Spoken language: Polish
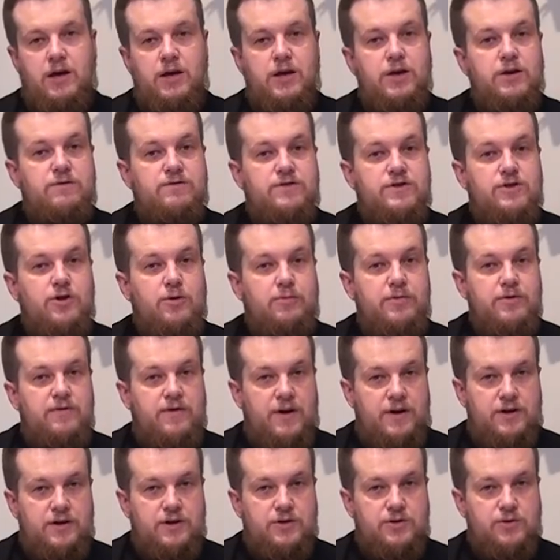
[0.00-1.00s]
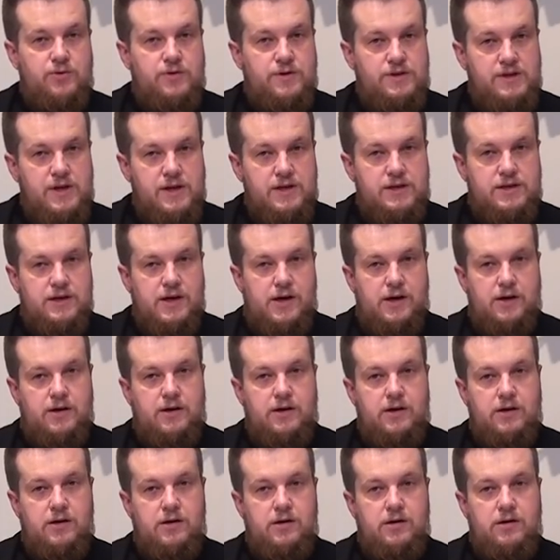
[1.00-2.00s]
i w zdobywanych sukcesach,
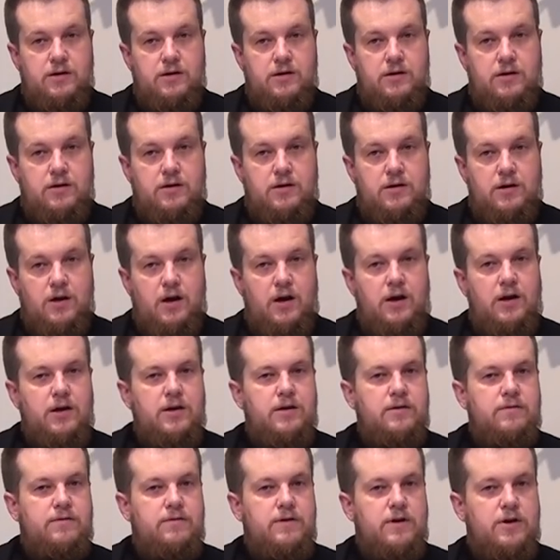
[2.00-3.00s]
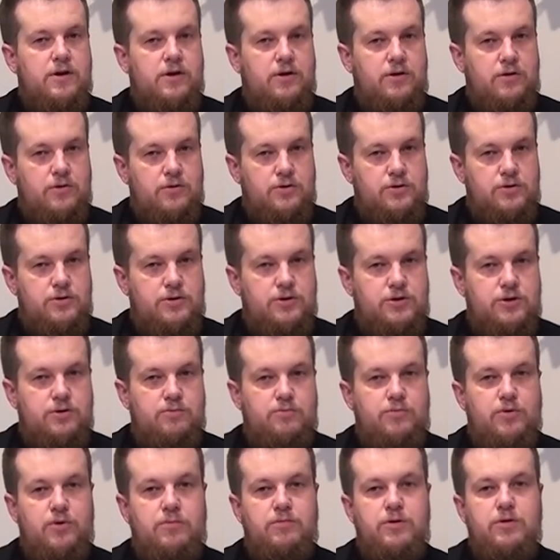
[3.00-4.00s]
ale wierności
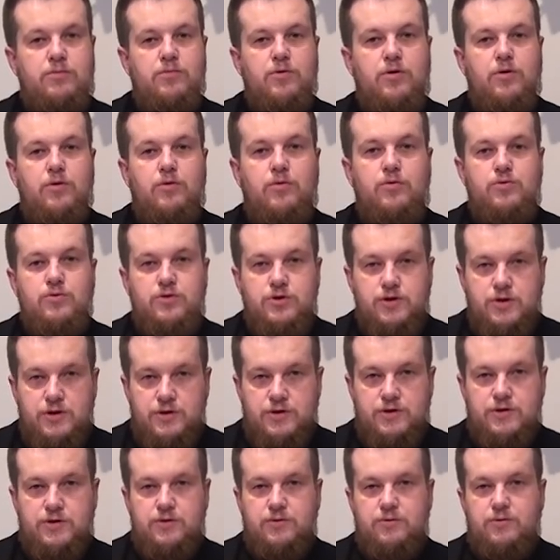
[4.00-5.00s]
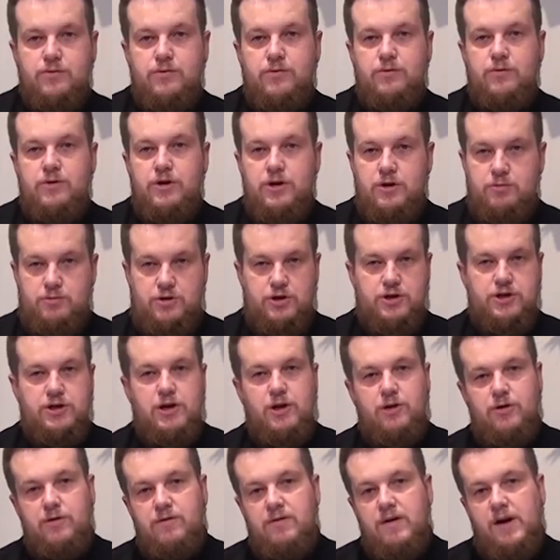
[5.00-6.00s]
pomimo ucisku i
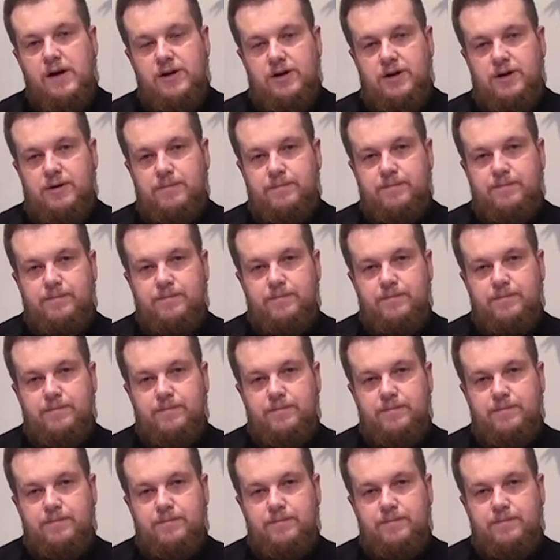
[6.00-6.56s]
prześladowania.